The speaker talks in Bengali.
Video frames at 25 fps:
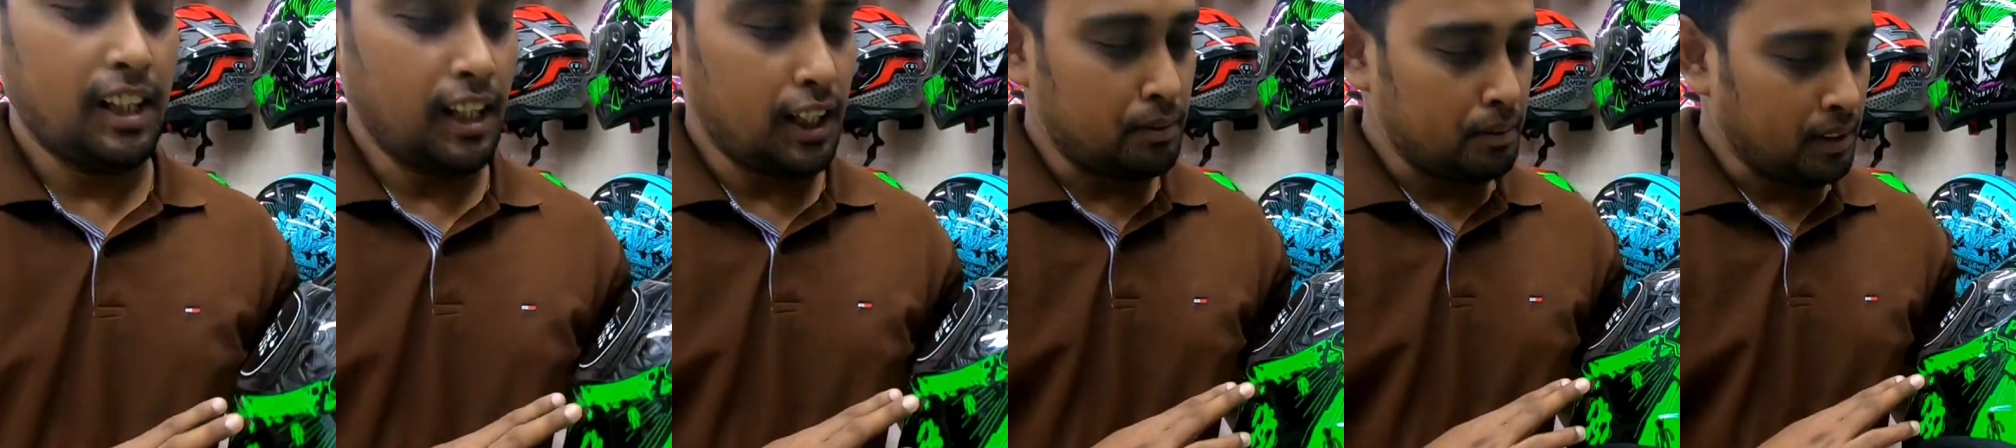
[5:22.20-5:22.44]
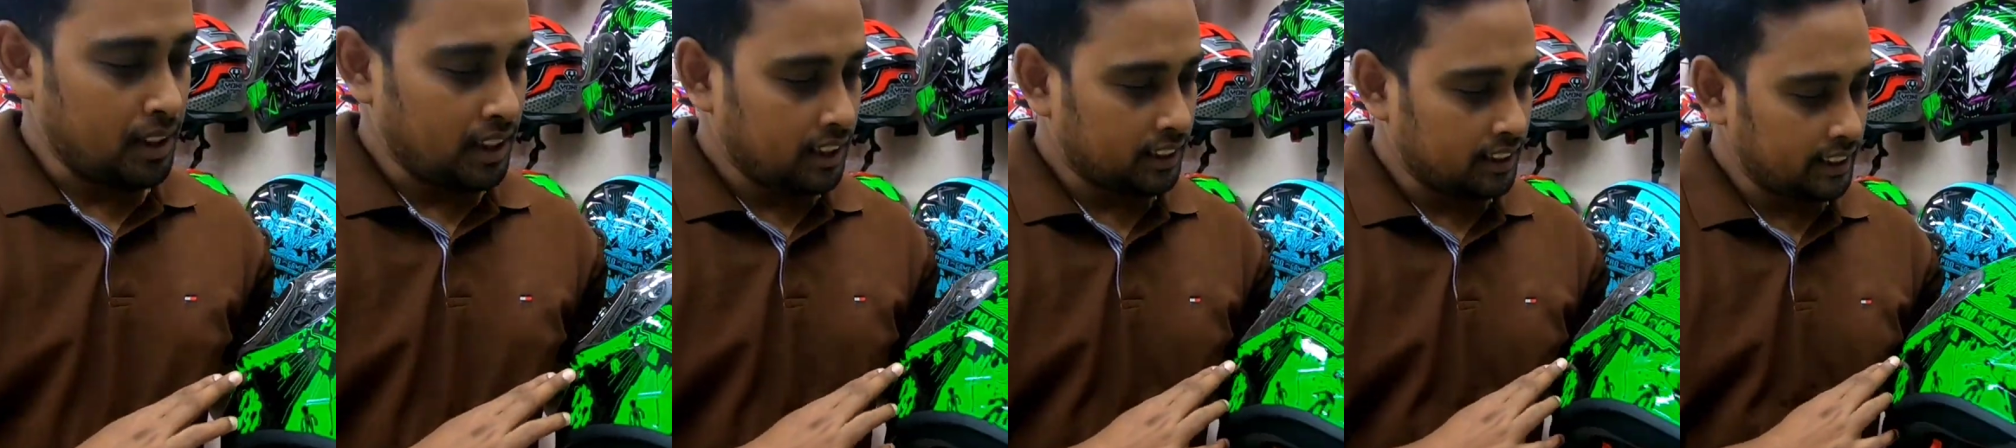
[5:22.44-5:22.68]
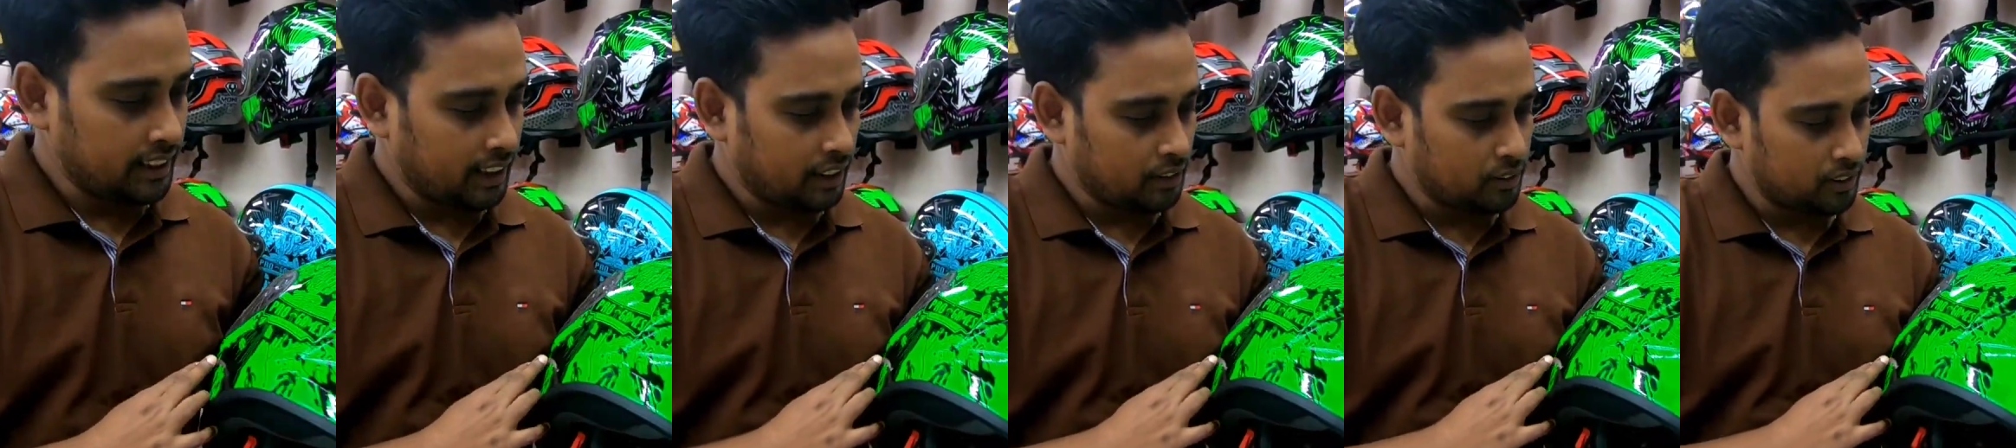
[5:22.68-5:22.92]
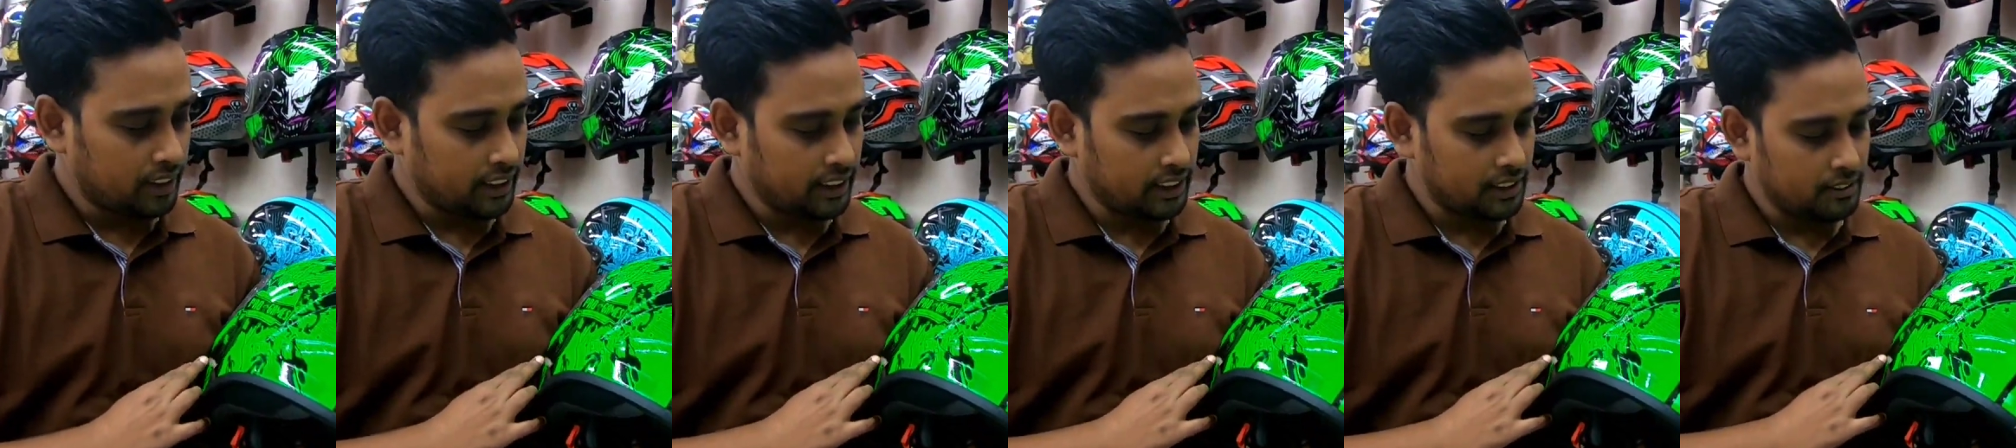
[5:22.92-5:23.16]
আমার হাতে
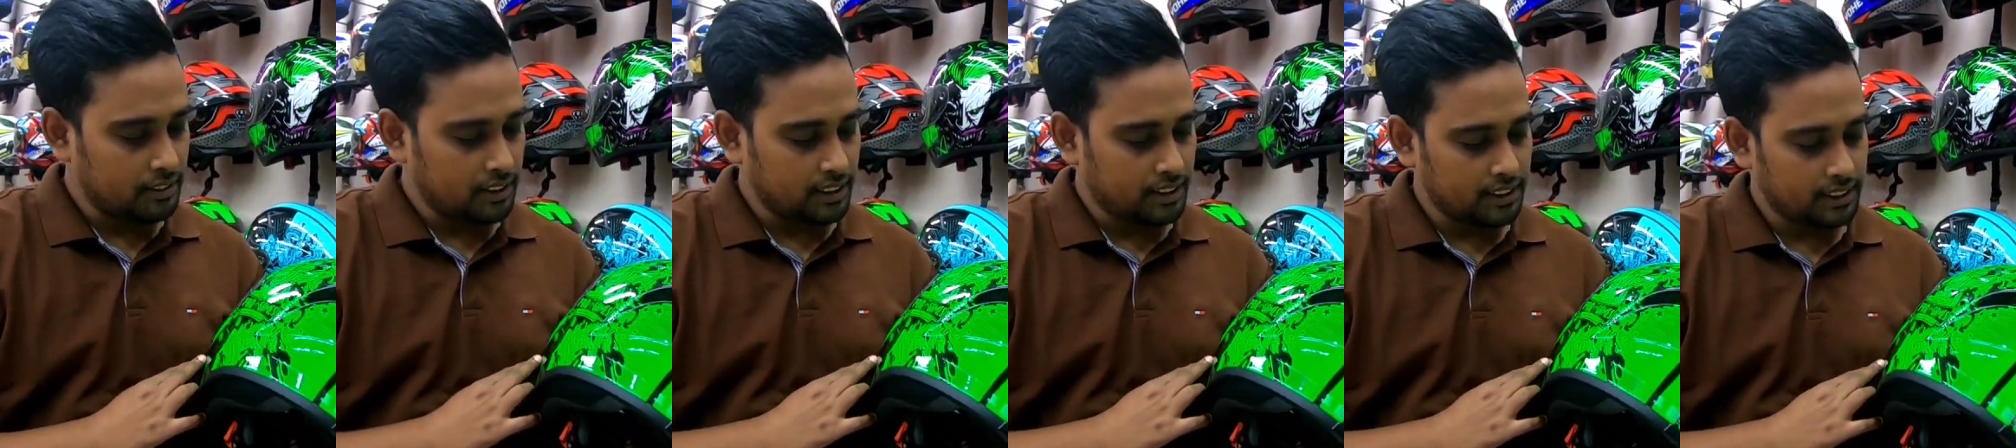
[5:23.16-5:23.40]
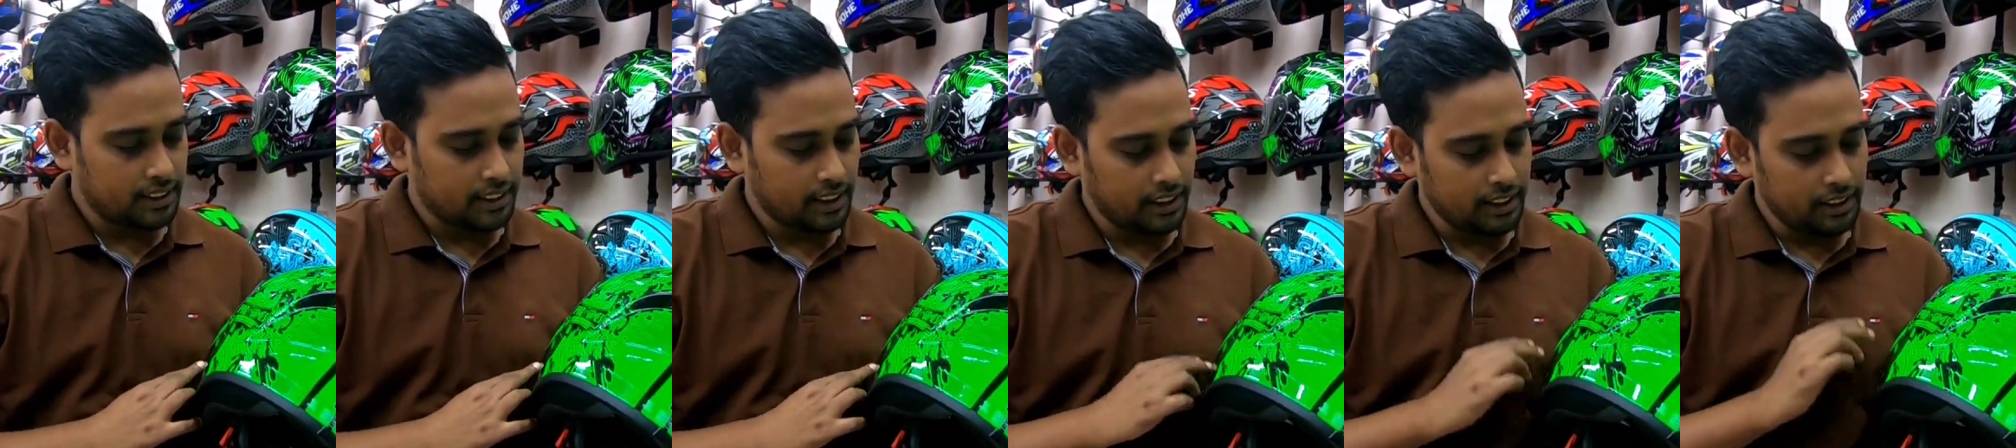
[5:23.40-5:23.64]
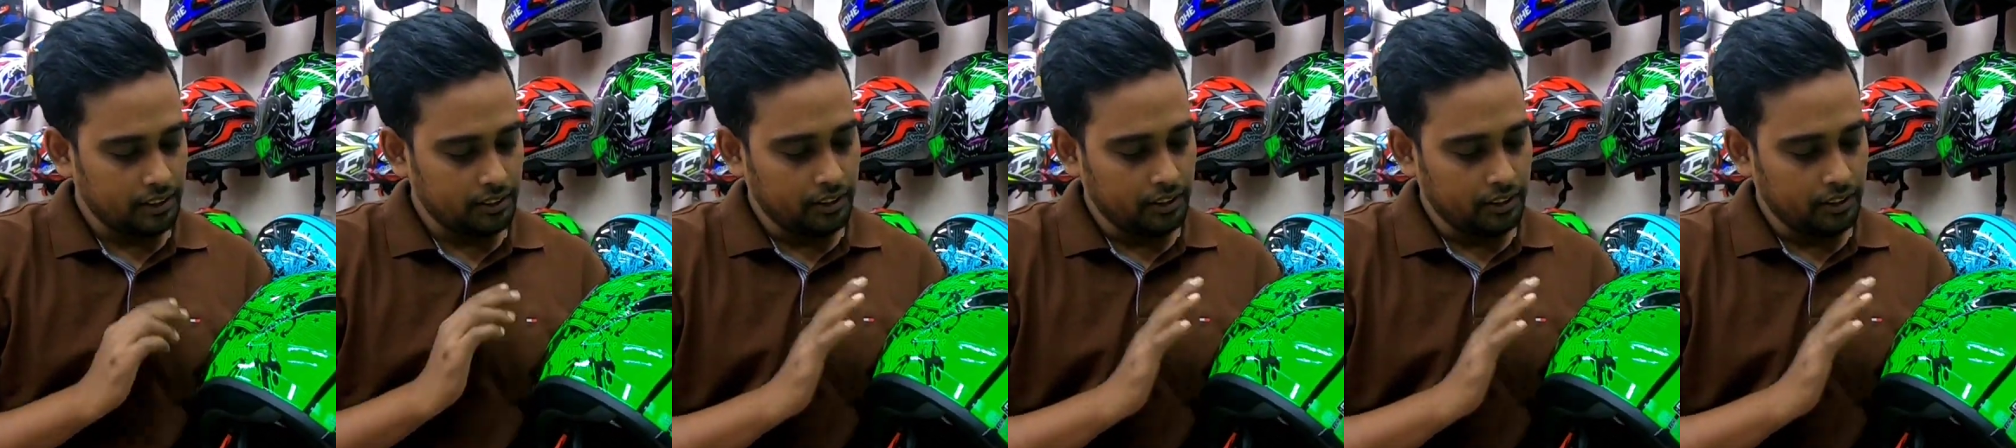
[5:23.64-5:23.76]
এখন দেখতে পারতেছেন